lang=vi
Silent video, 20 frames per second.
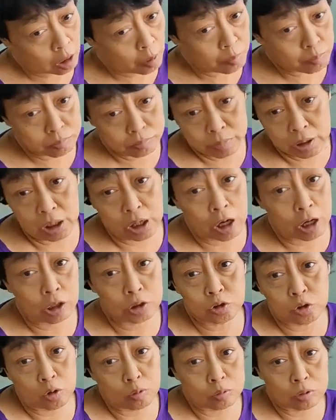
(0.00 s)
Không biết
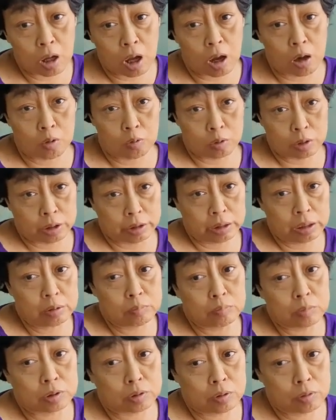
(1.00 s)
ở chỗ nào nữa đó
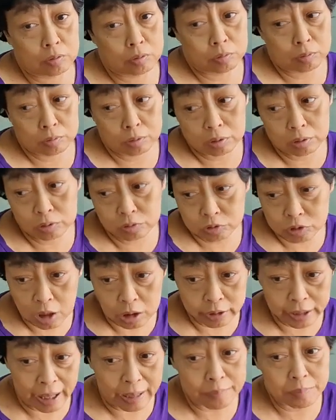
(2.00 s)
mà con
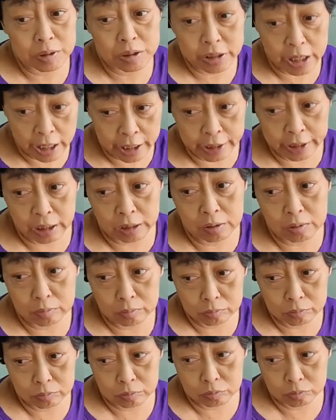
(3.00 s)
Sơn Nam muốn về đó
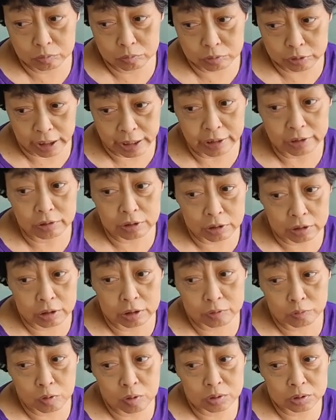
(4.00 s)
chết này
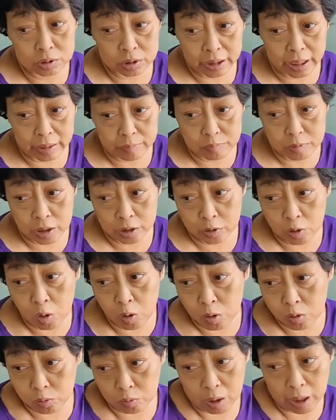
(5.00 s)
rồi Sơn Nam về
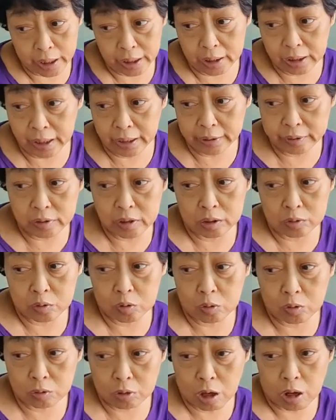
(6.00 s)
đồ của hãng ấy đó,
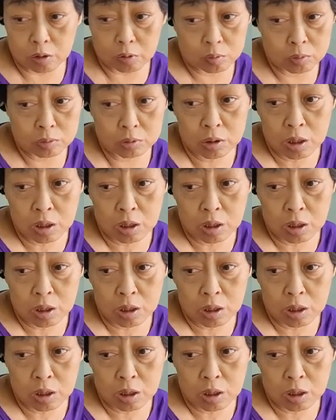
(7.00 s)
đồ đọc